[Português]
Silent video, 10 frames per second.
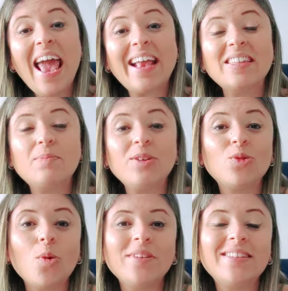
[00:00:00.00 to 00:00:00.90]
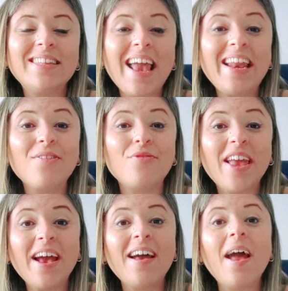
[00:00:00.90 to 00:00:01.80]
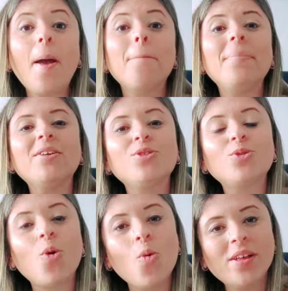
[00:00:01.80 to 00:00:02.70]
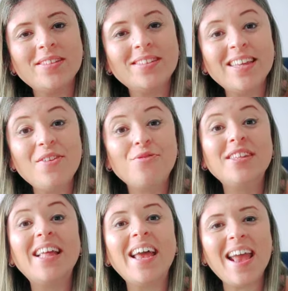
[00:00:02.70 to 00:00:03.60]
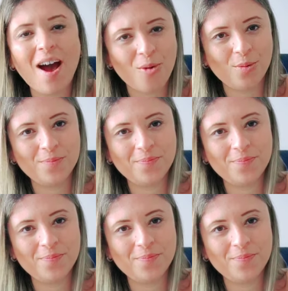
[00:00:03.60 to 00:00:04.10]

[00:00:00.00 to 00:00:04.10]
é que as pessoas querem ver pessoas e vida real.